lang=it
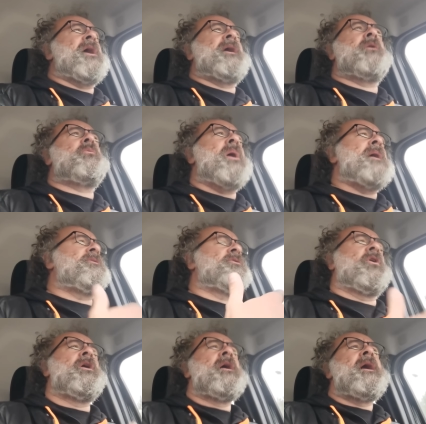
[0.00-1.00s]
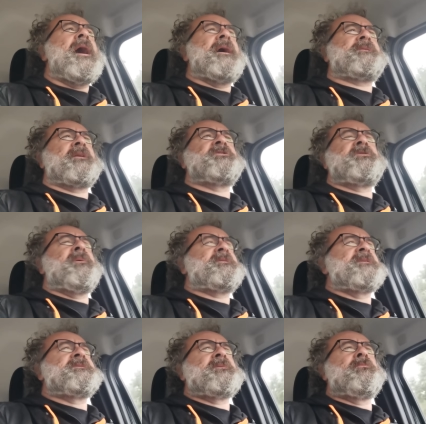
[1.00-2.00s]
anche quando, attrici
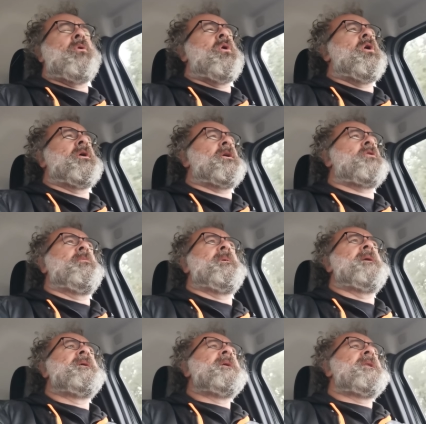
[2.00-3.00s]
abbastanza buone come